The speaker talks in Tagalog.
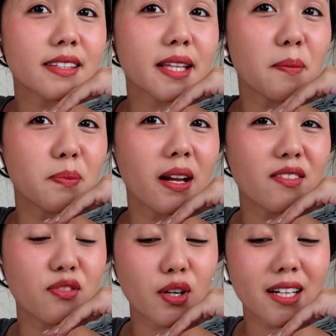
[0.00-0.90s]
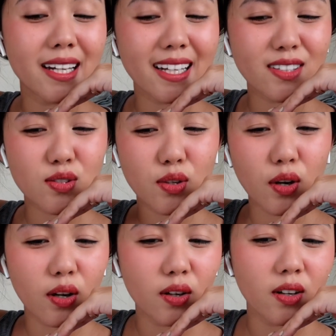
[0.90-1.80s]
Tap lang for next
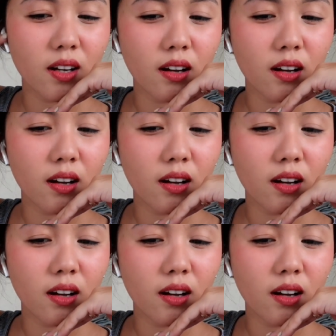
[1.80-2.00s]
song!